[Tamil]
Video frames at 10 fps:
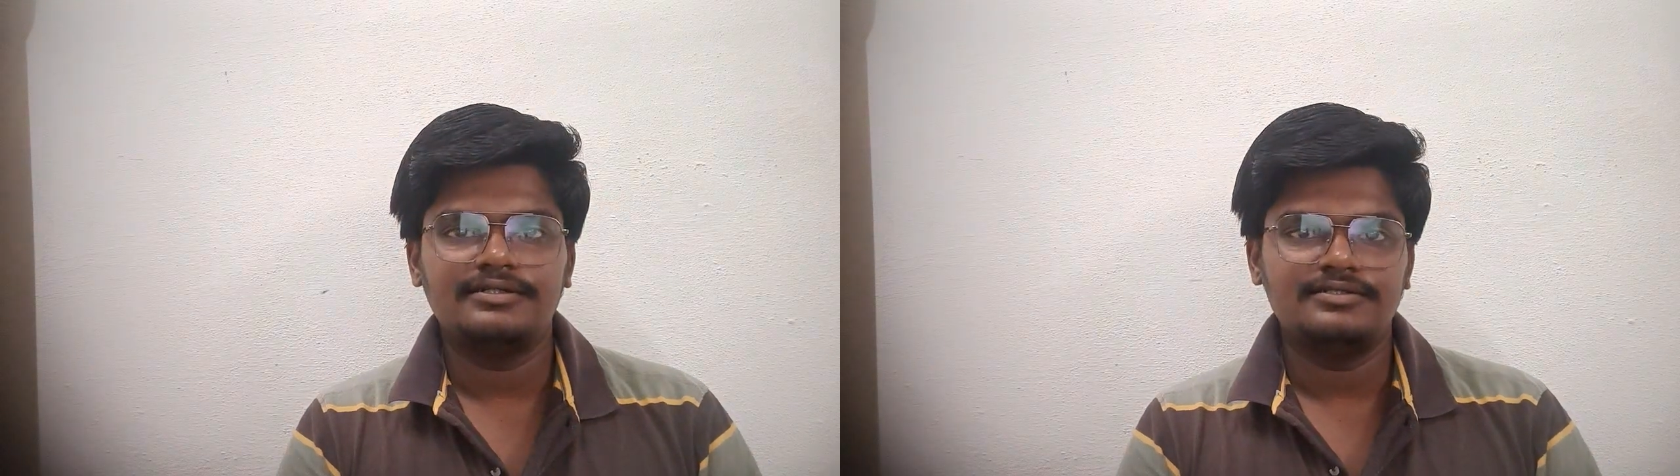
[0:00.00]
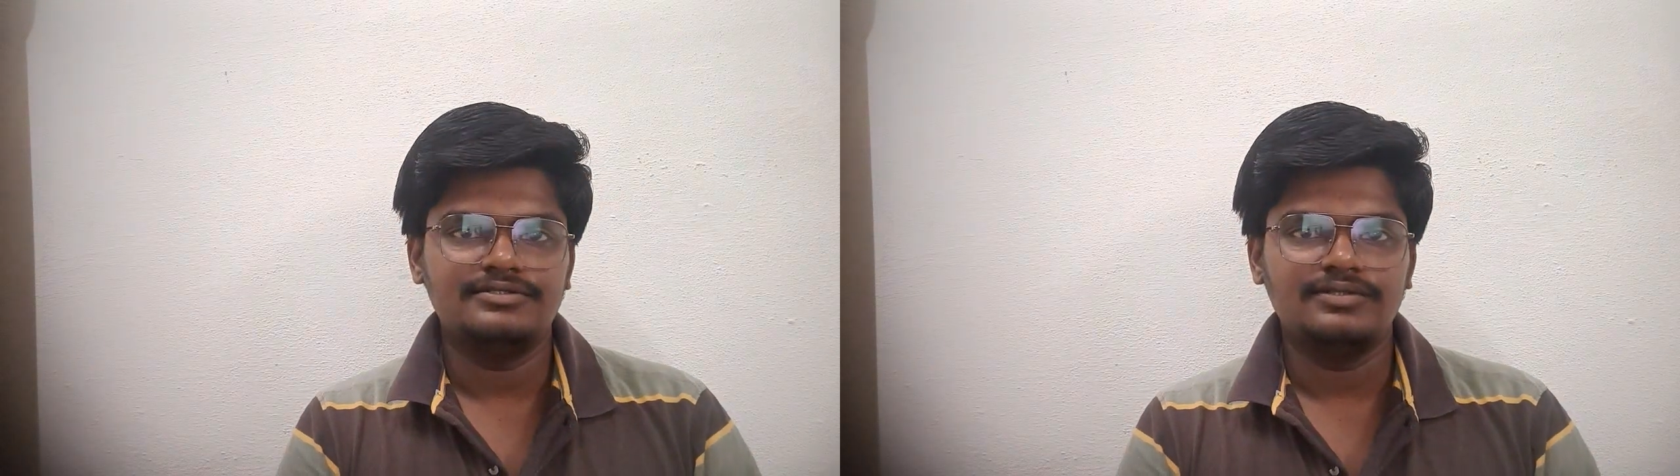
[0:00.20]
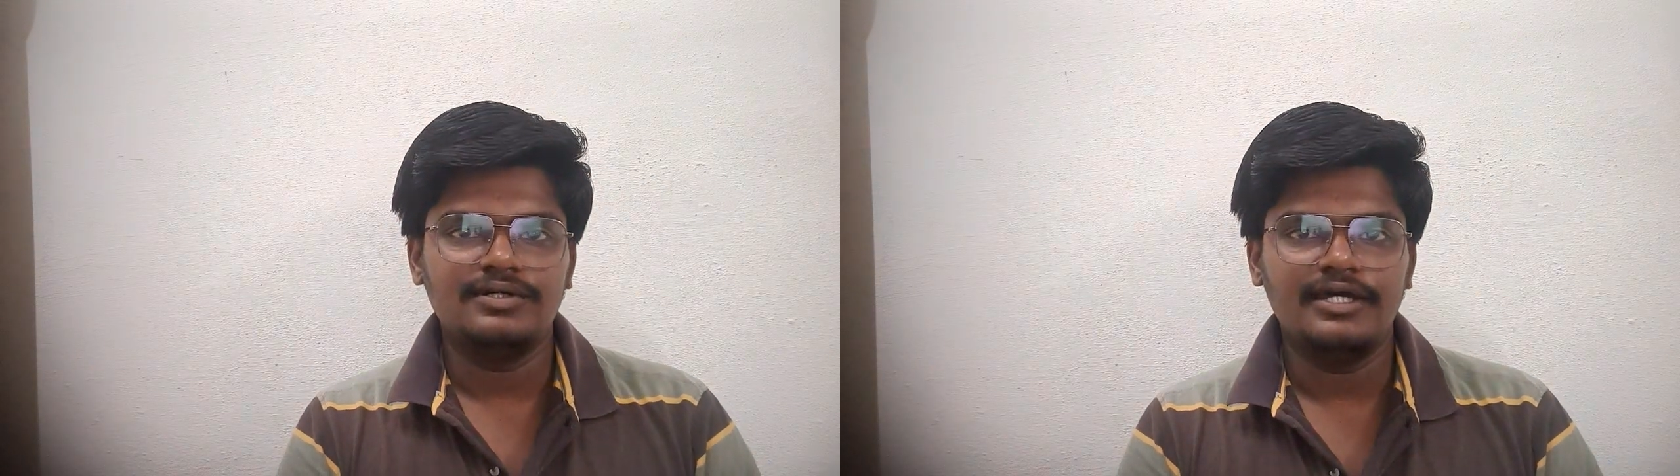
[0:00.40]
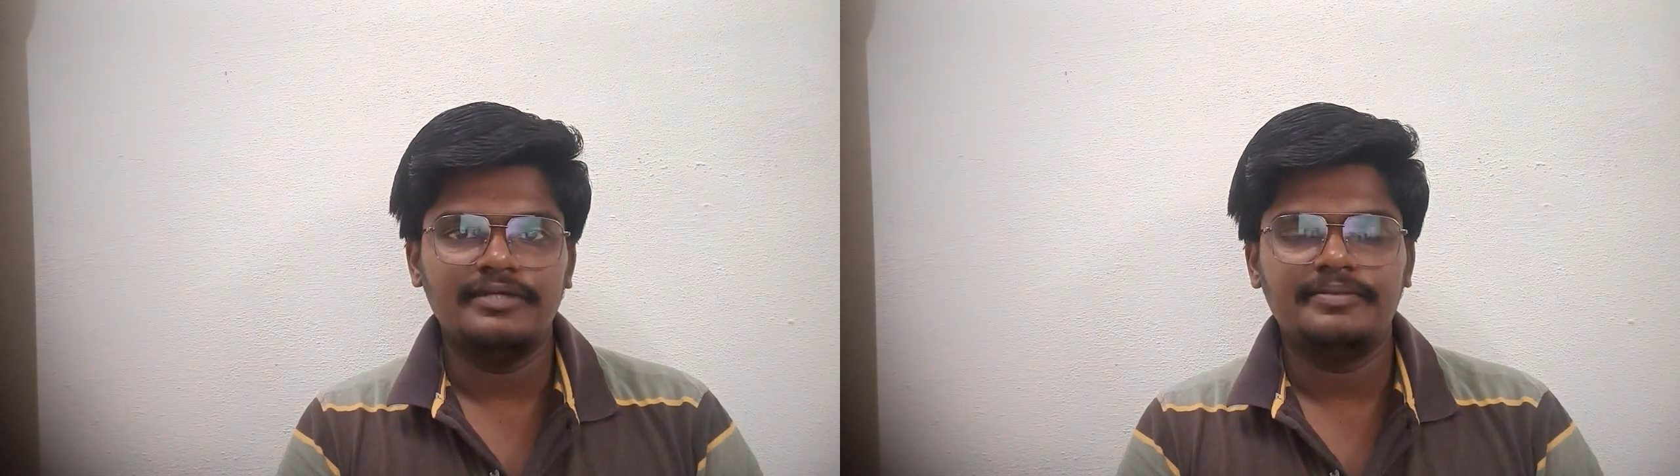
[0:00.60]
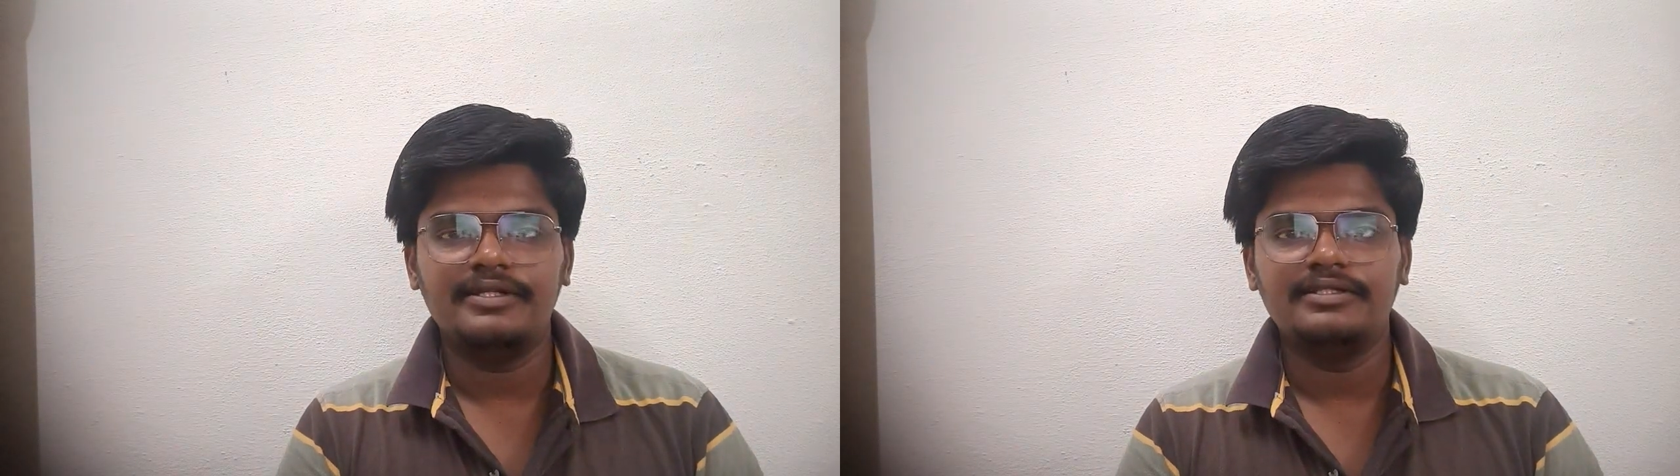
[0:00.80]
ஜோ
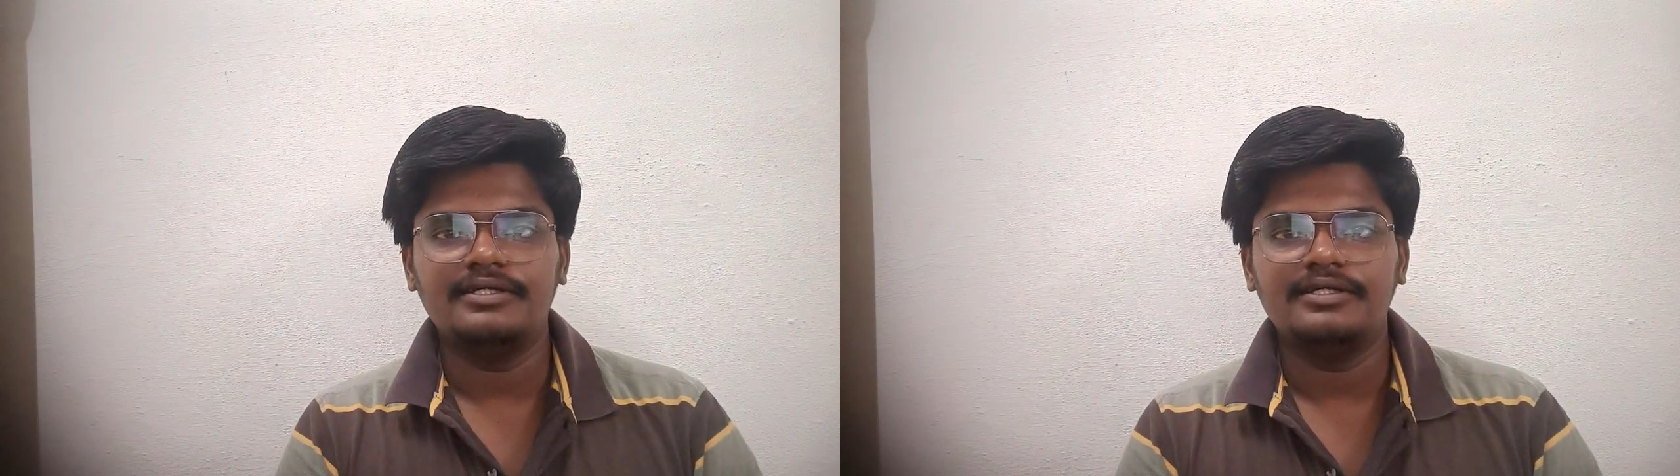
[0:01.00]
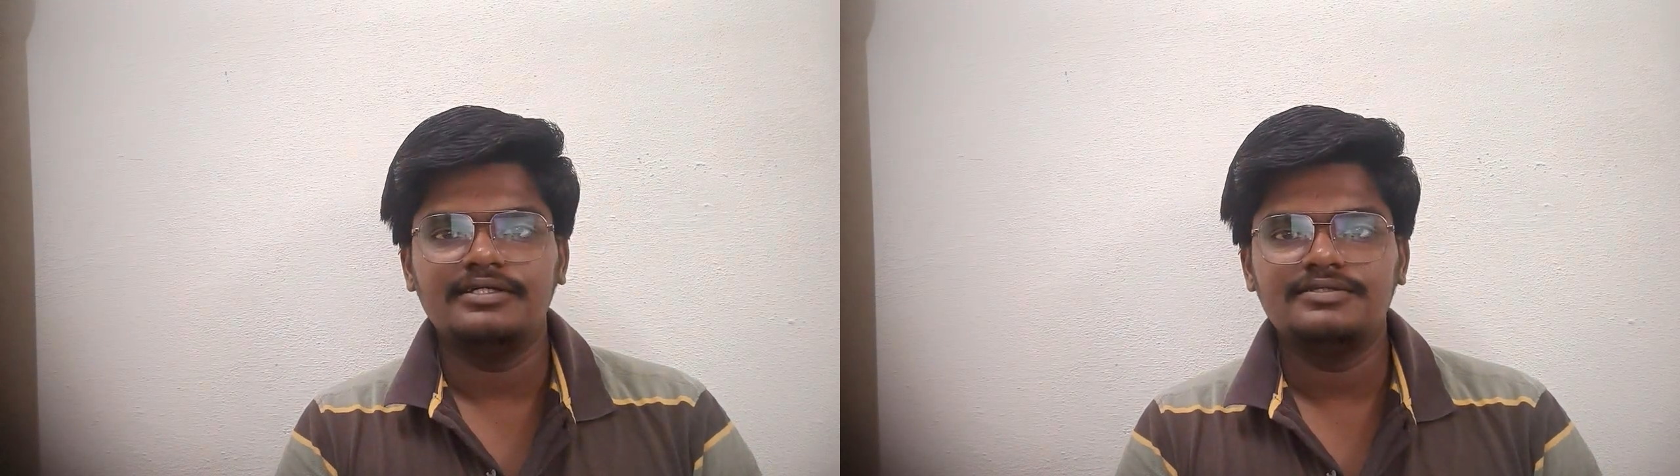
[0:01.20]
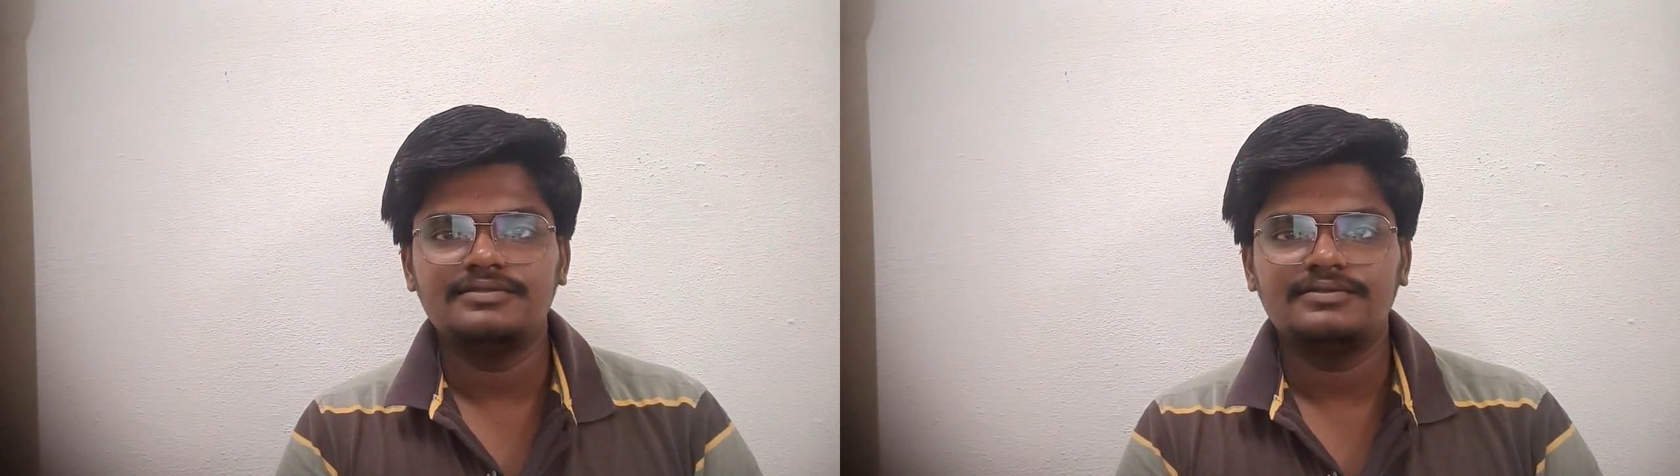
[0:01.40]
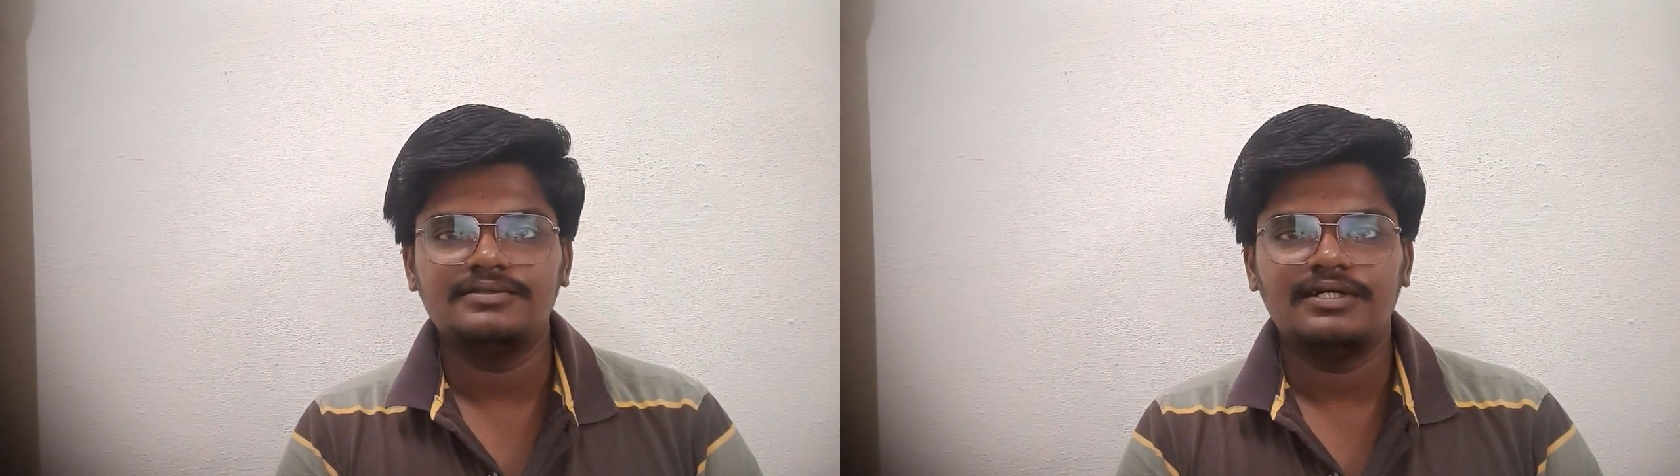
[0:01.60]
ஹையர் பண்ணியிருந்தாங்க ஸோ